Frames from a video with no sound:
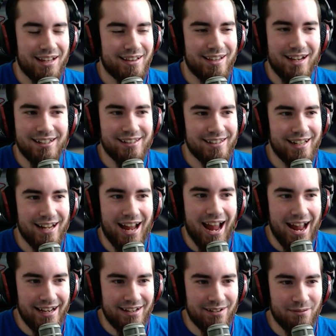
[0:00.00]
das
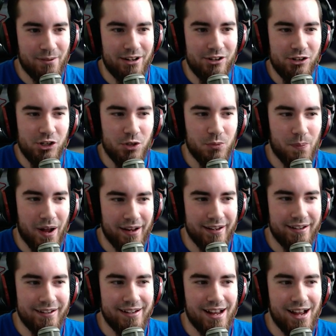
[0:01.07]
hätte man
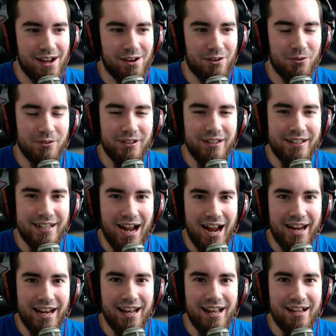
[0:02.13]
spannender und
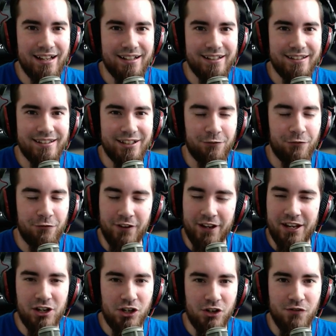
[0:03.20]
geiler die
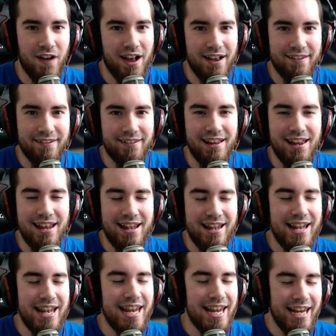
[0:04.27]
Finish-Phase
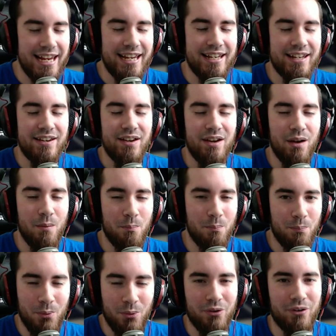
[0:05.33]
nicht
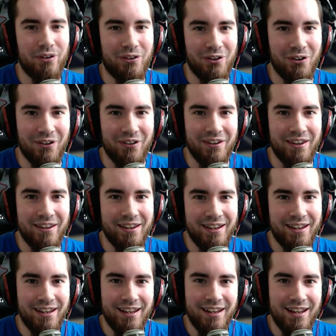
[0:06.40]
bucken können.
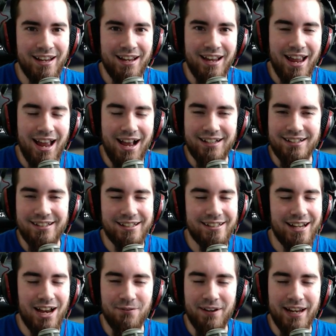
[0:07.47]
Erster
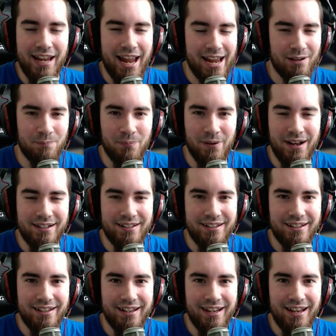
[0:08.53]
Diving Headbutt,
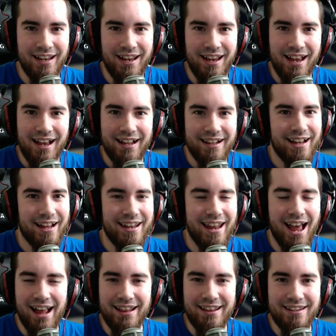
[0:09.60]
dann der
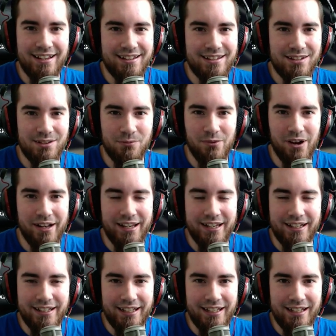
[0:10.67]
Ansatz zum Running
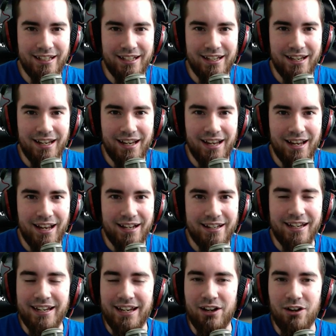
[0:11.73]
Knee,
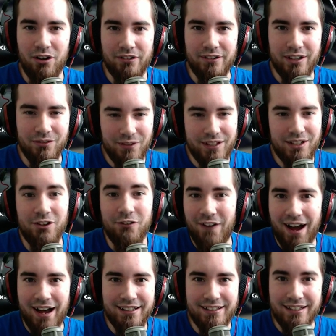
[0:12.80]
der gekontert wird
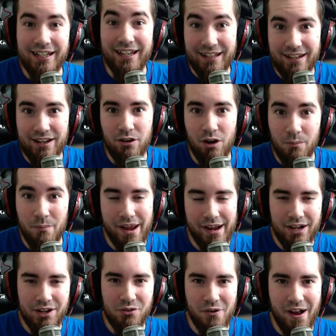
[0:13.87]
quasi in den
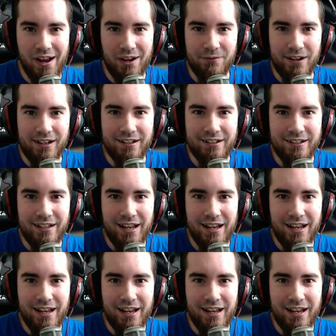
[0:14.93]
Omega Driver.